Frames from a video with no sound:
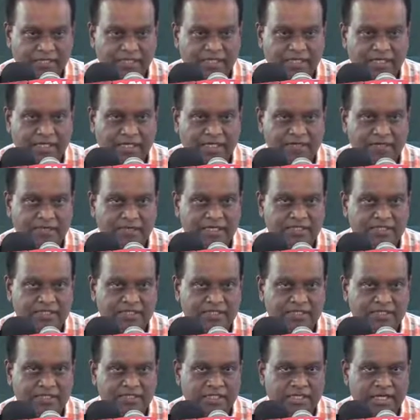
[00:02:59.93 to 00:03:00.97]
இந்த கருவள
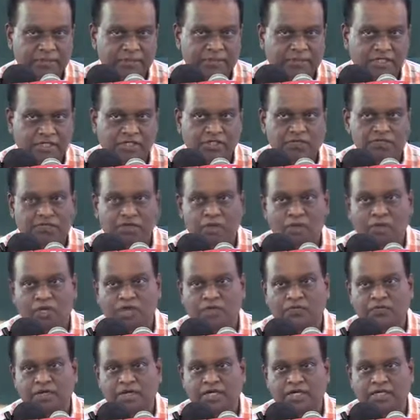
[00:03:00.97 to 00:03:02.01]
சிகிச்சையை
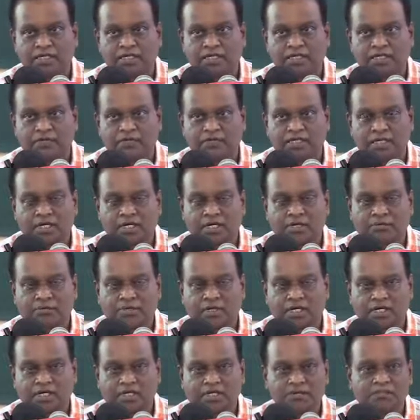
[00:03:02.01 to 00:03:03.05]
பெற்றுக்கொள்ள வேண்டிய தேவை
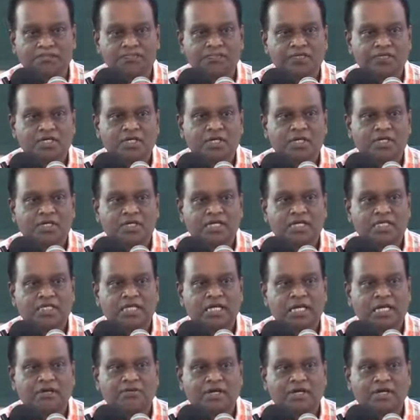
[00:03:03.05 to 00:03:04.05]
காணப்படுது இதனால்